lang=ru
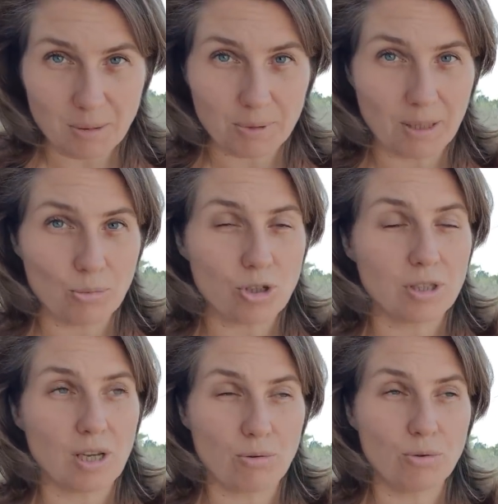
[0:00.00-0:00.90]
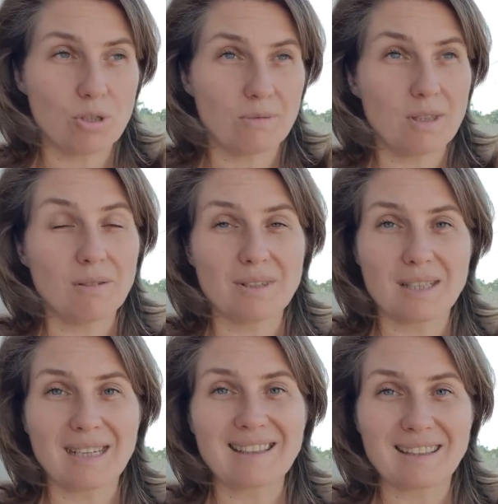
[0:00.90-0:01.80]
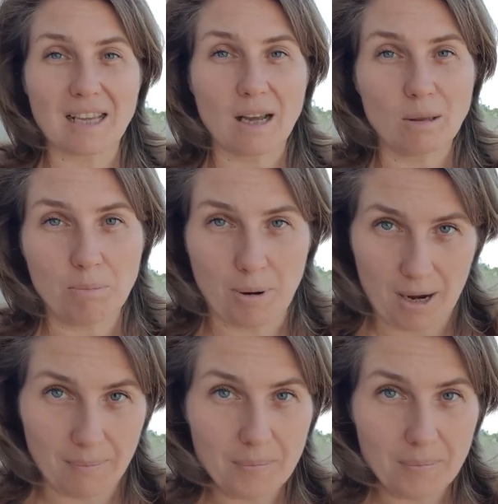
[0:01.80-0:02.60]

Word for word: потому что народу действительно везде толпа.